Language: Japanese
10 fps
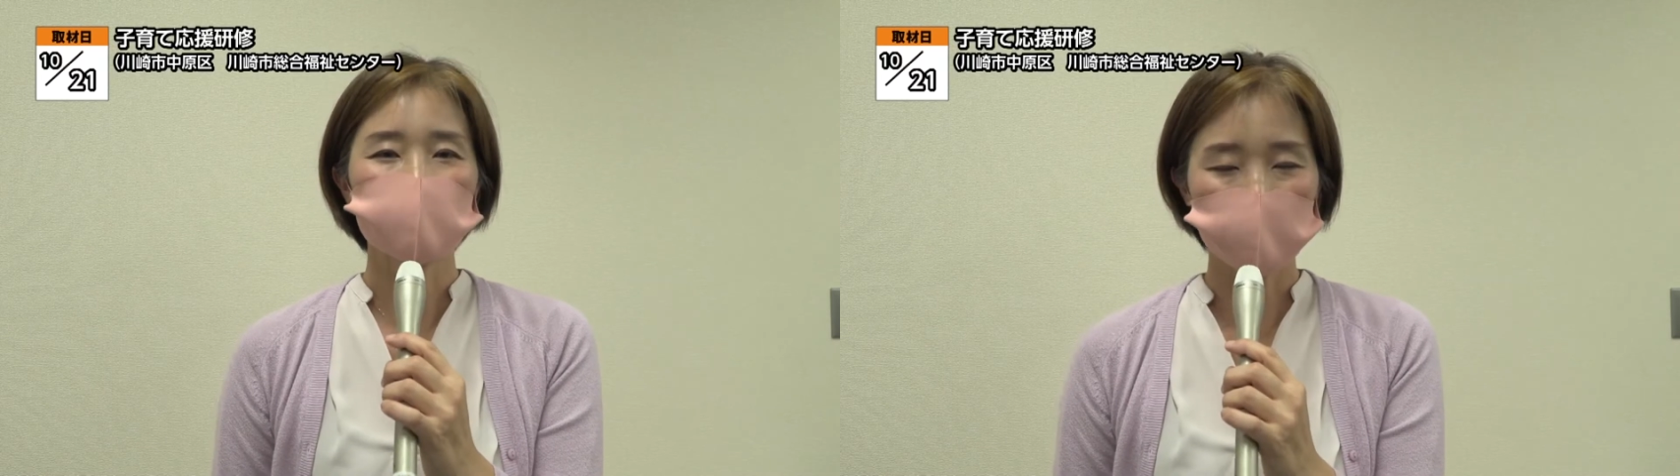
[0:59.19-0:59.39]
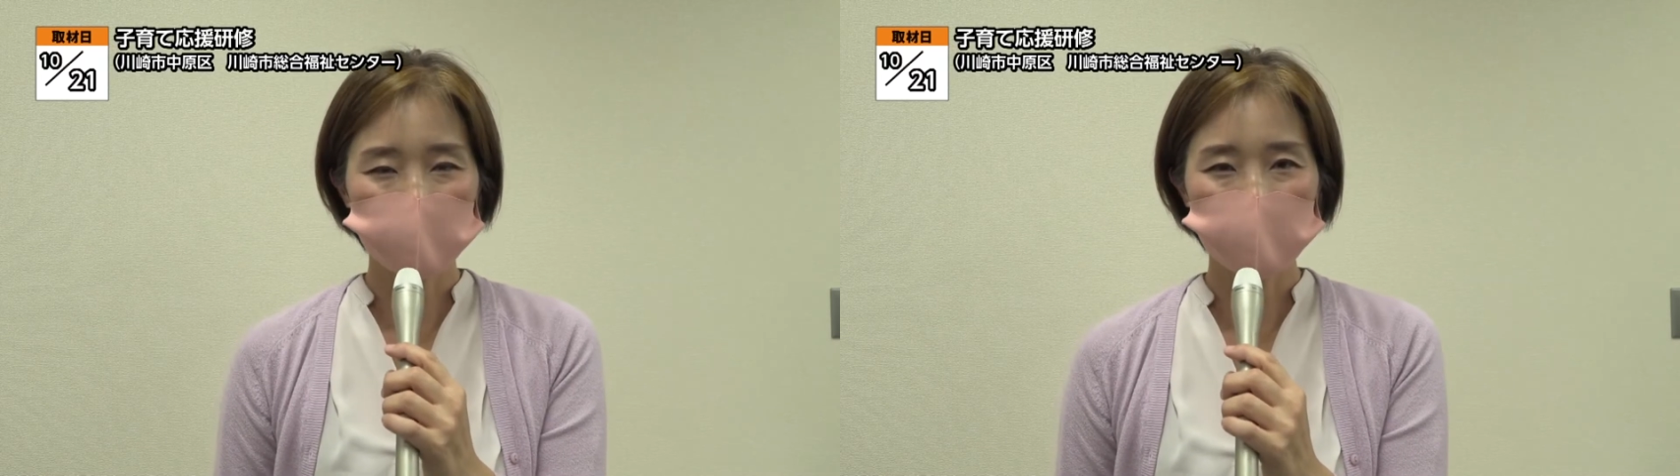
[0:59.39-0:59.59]

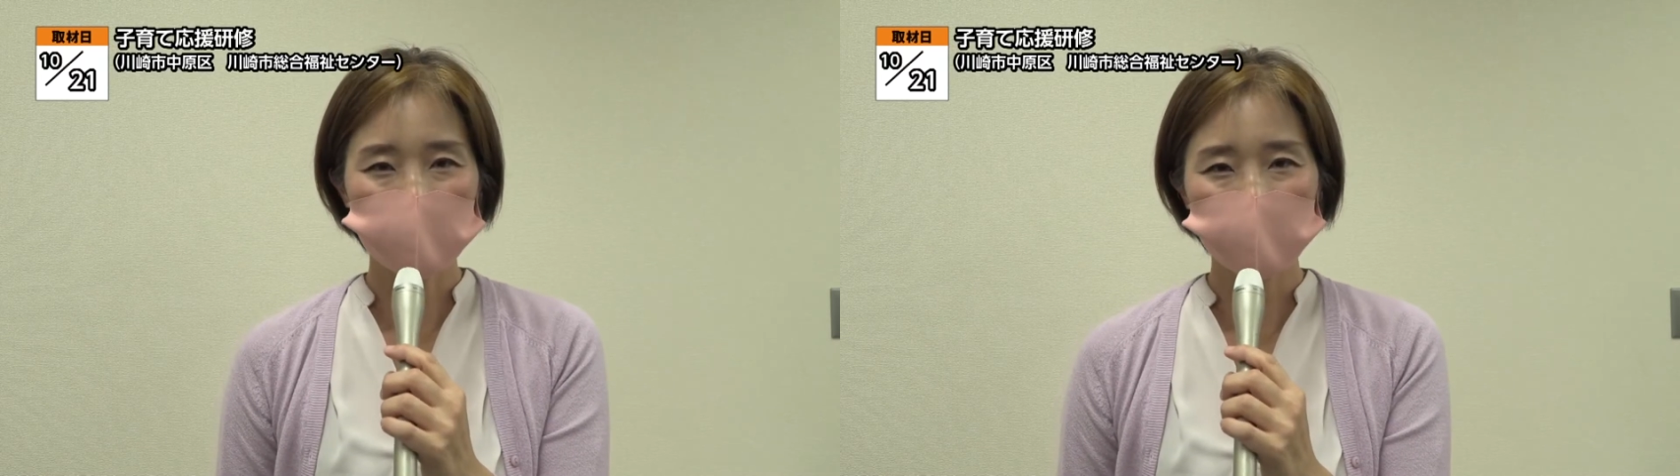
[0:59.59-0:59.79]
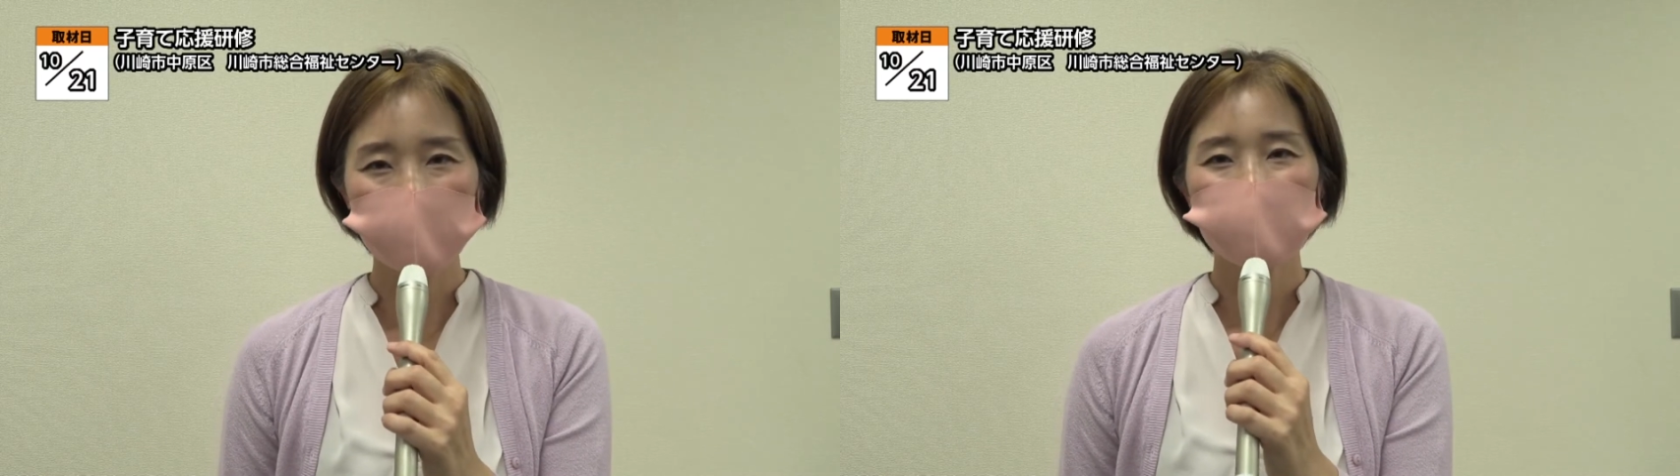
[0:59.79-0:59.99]
言葉
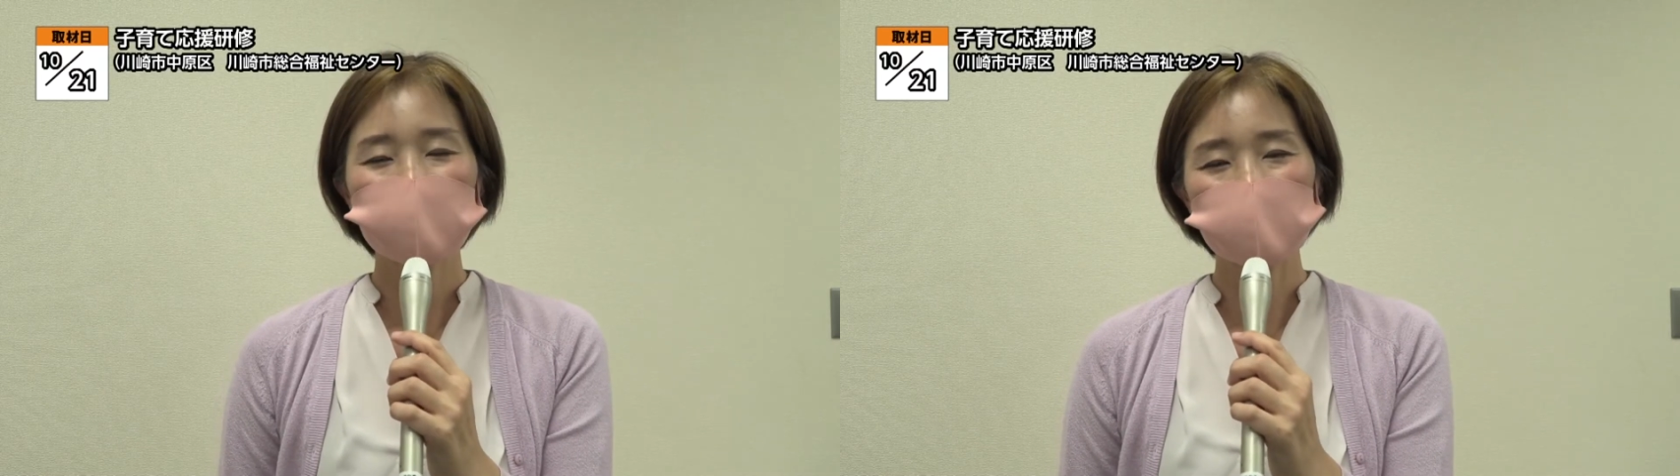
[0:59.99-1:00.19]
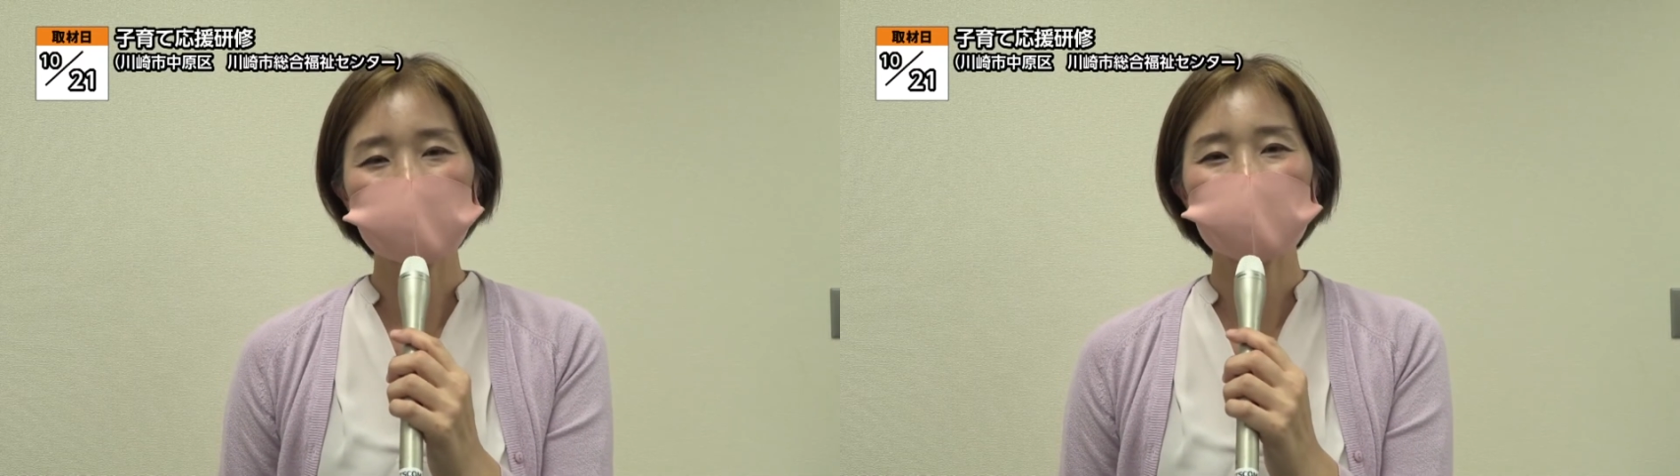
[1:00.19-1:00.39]
か
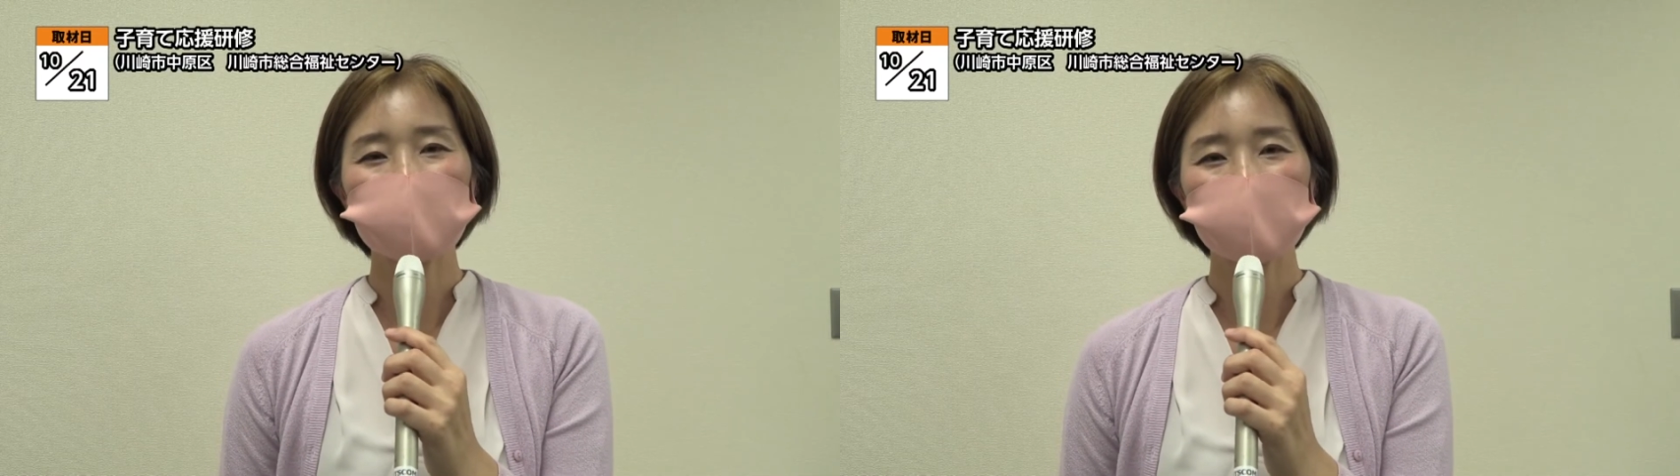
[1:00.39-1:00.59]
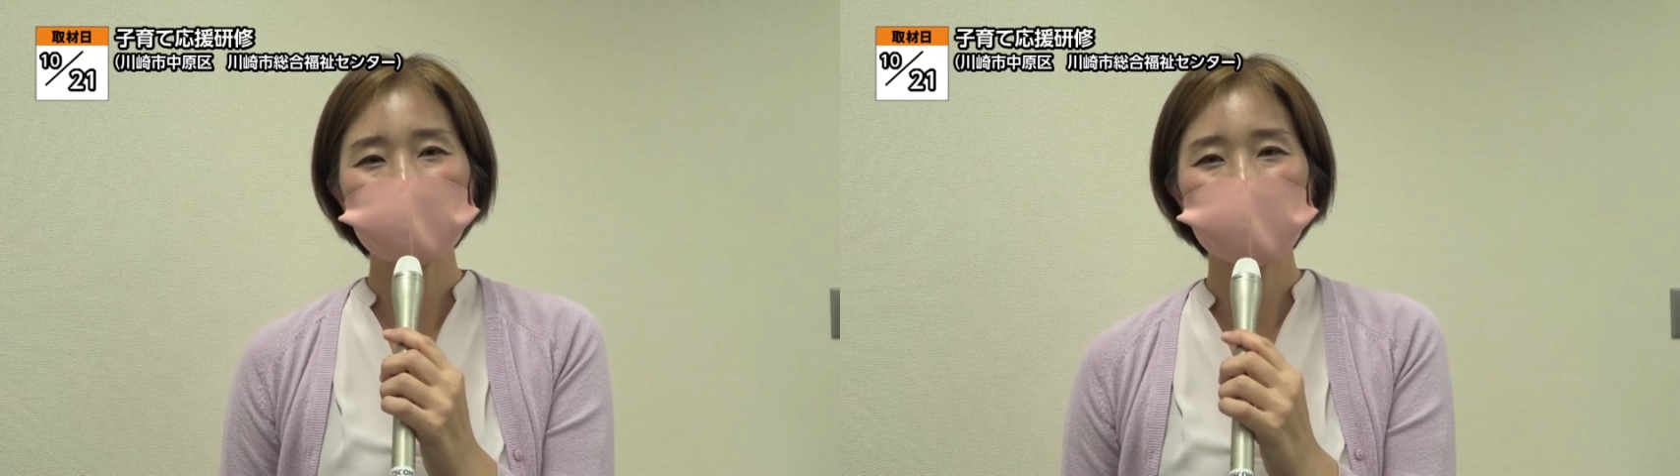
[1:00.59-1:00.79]
け行
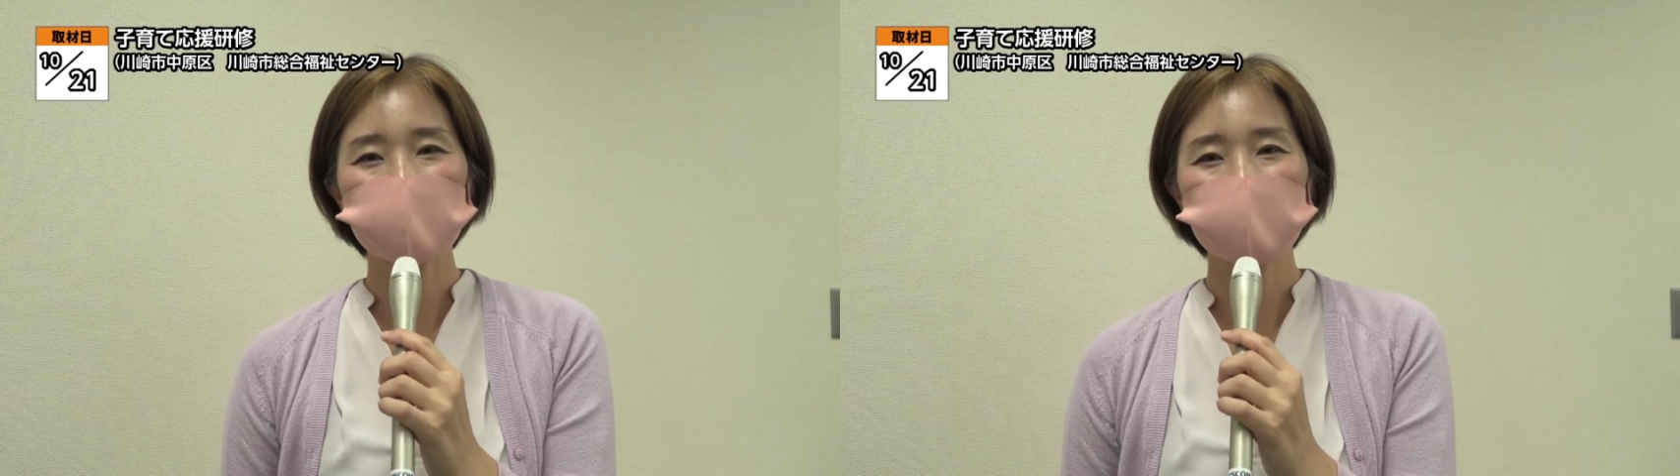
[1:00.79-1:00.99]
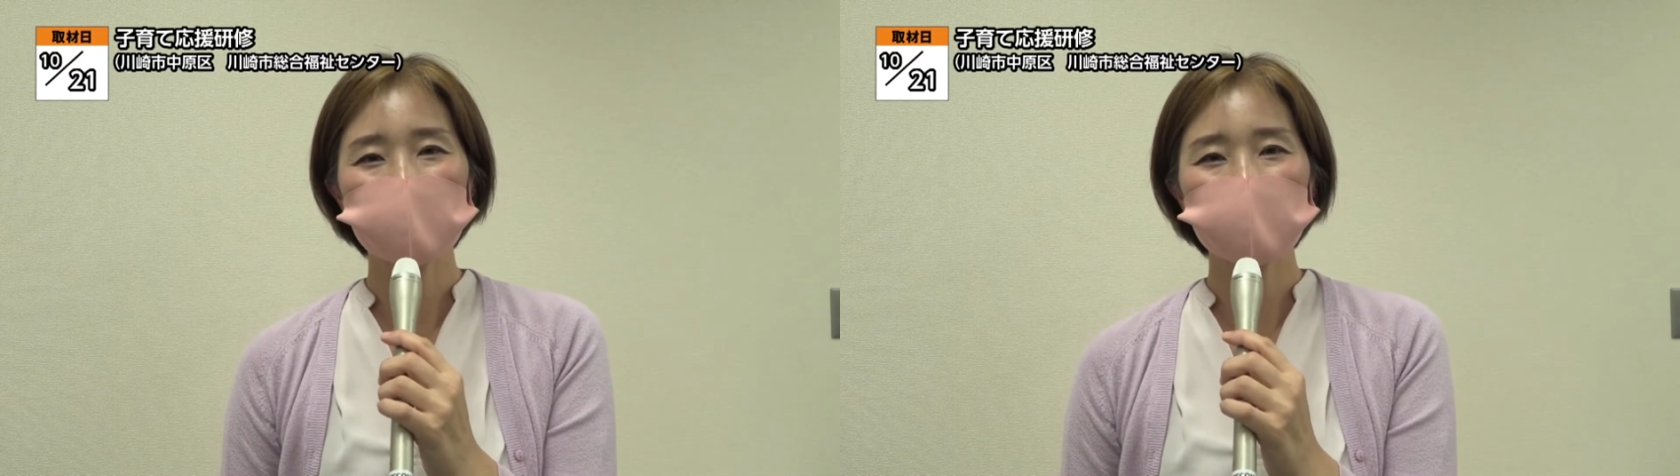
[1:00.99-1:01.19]
動
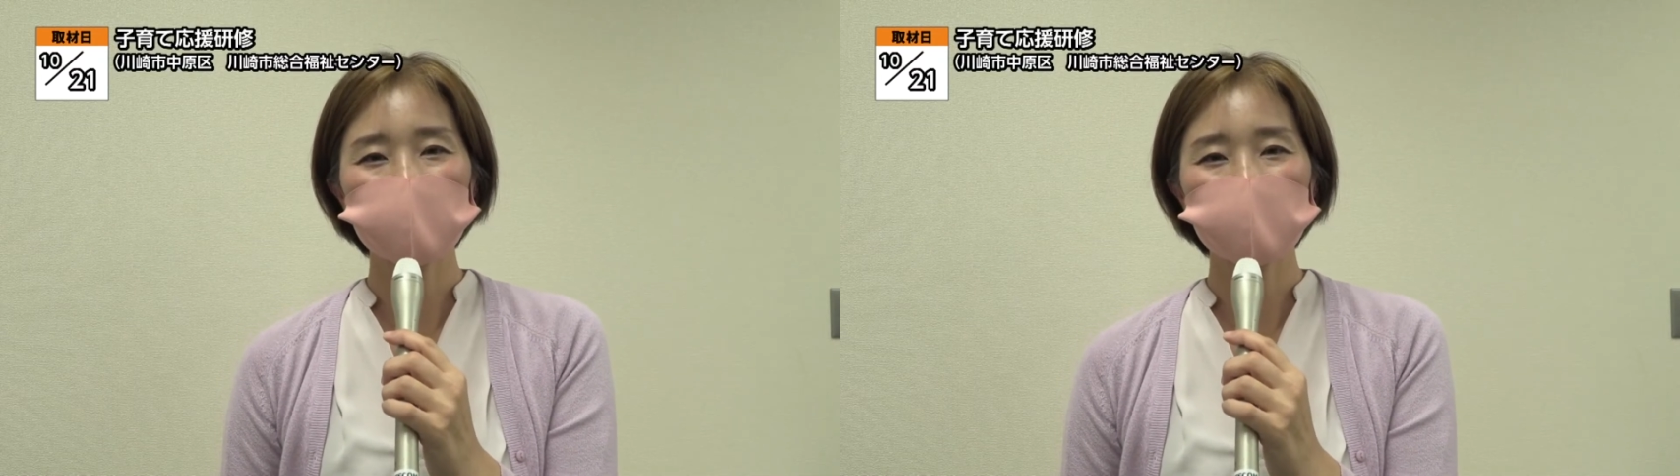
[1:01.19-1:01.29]
を